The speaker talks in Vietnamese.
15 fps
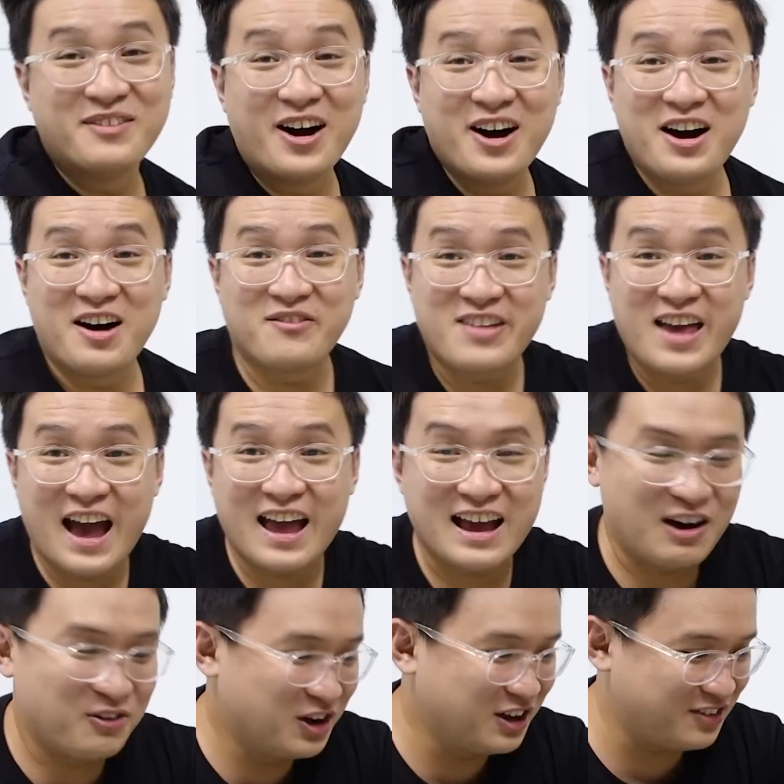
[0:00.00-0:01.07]
mở hộp dài
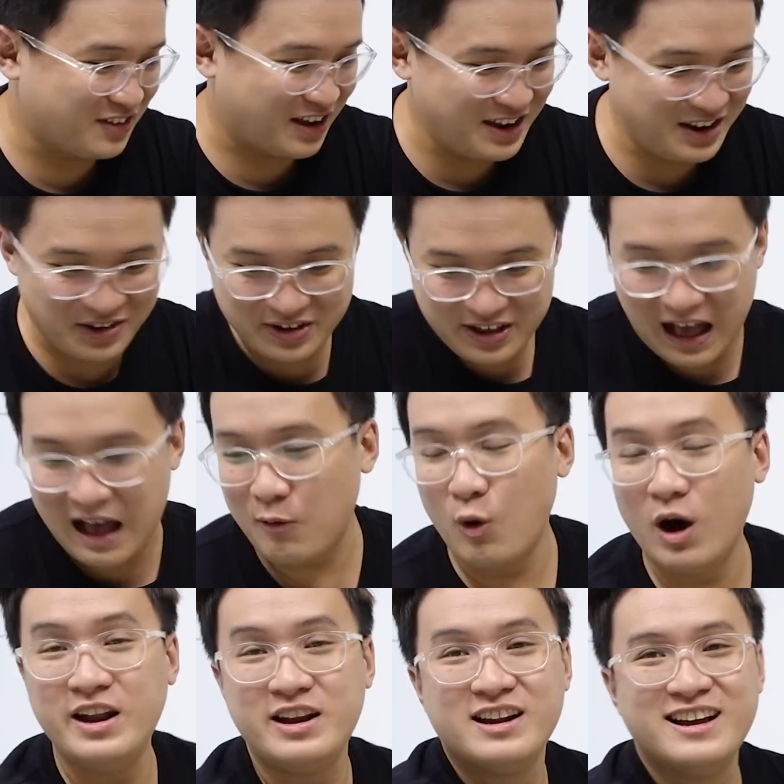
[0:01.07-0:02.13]
háo hức vãi nồi à
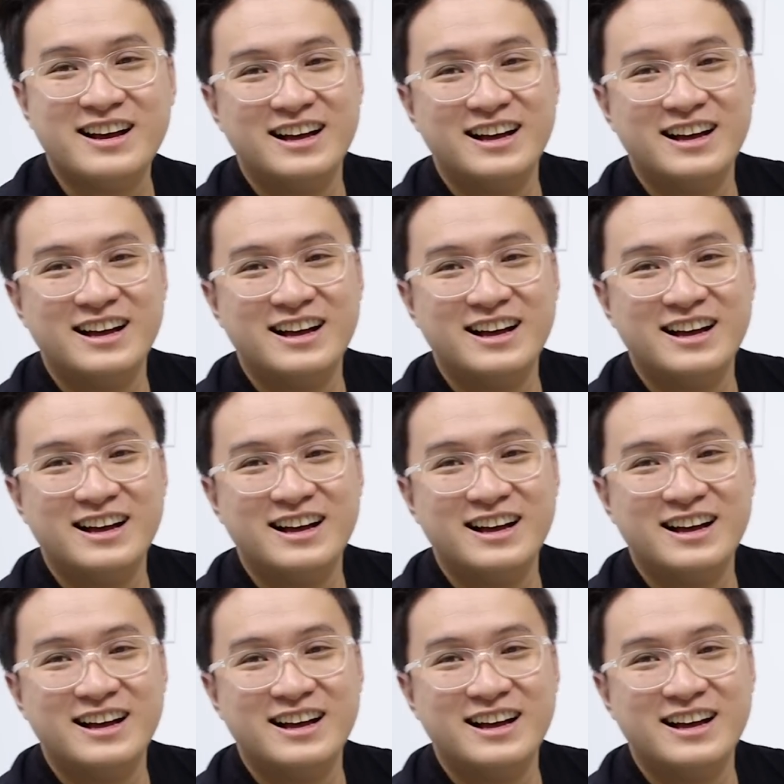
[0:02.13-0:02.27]
quên